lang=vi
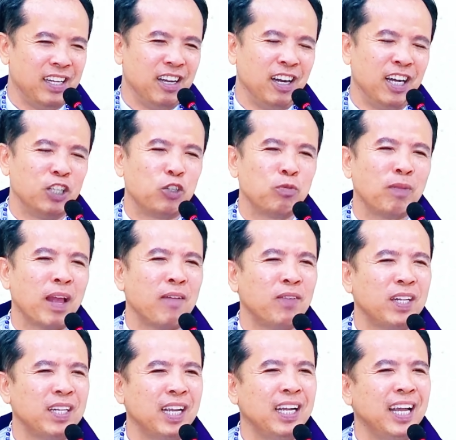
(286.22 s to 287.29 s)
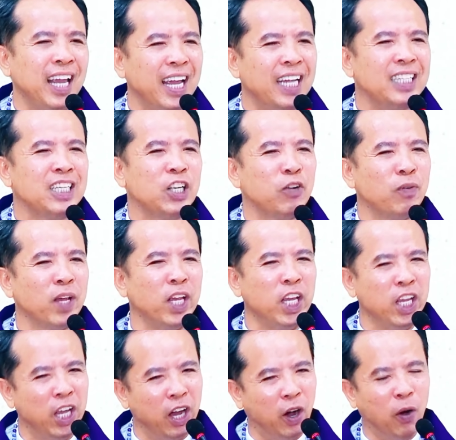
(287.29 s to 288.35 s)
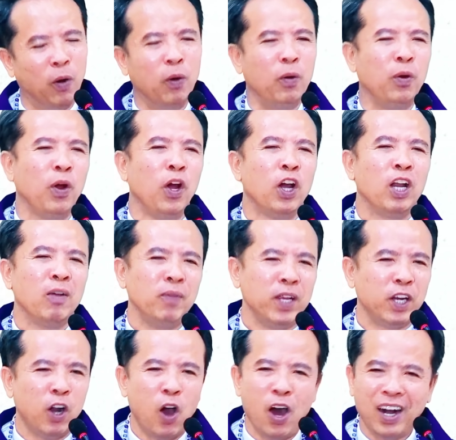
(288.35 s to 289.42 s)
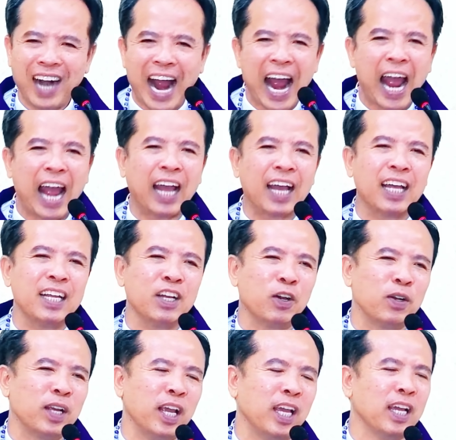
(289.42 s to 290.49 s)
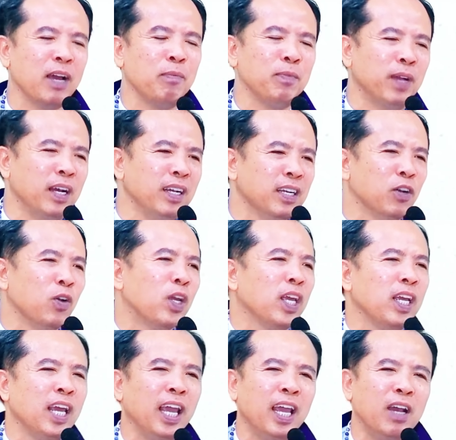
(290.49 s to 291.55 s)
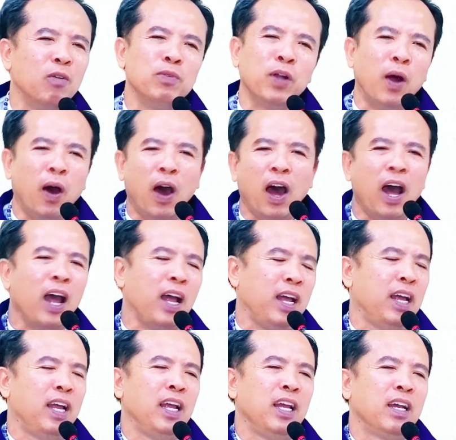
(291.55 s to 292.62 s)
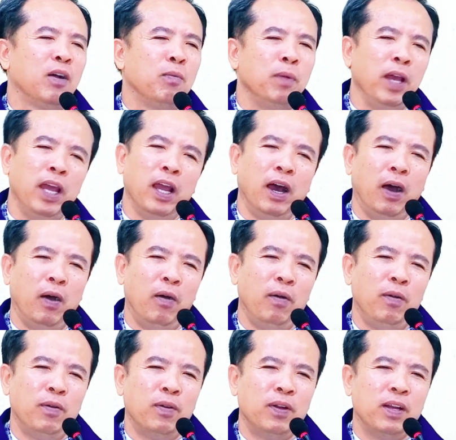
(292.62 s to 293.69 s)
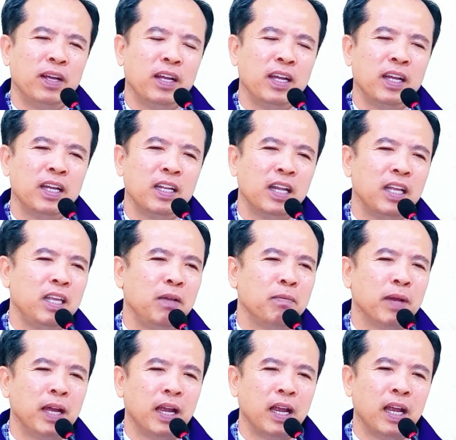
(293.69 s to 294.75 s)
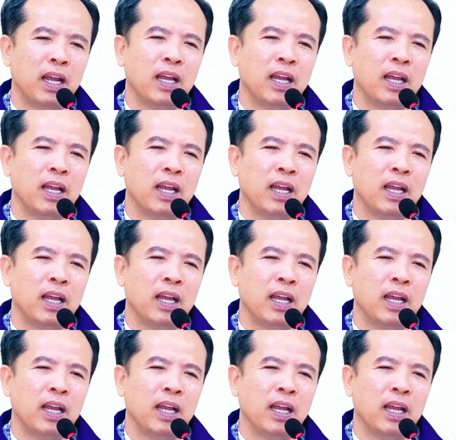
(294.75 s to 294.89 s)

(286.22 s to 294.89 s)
thường người chúng ta vẫn thích nghe cái gì nó phải hiểu nó phải rõ ràng ấy còn nghe ngắm đứng rồi đôi khi nghe không rõ không hiểu thế nhưng mà